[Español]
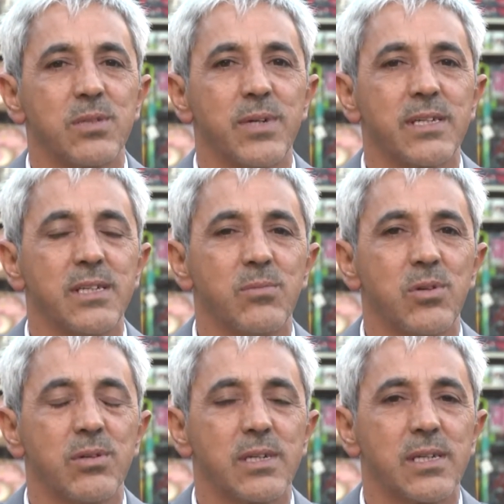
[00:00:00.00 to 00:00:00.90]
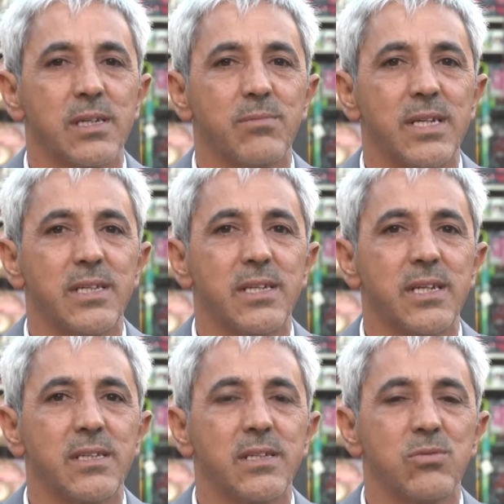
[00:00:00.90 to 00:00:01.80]
Imaginemos que mañana
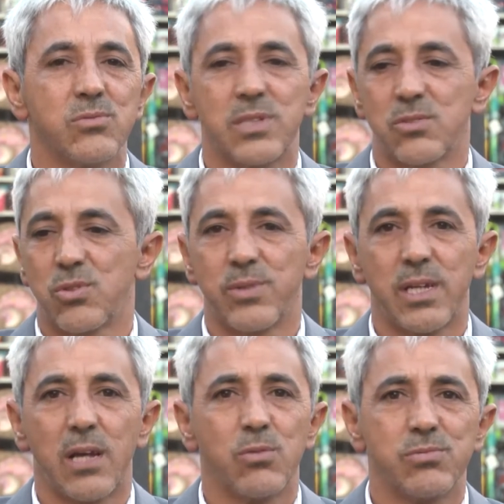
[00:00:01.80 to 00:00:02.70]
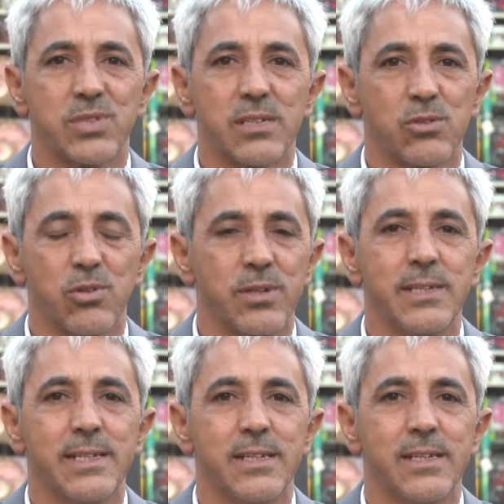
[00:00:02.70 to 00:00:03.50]
hay denuncias sobre algún sector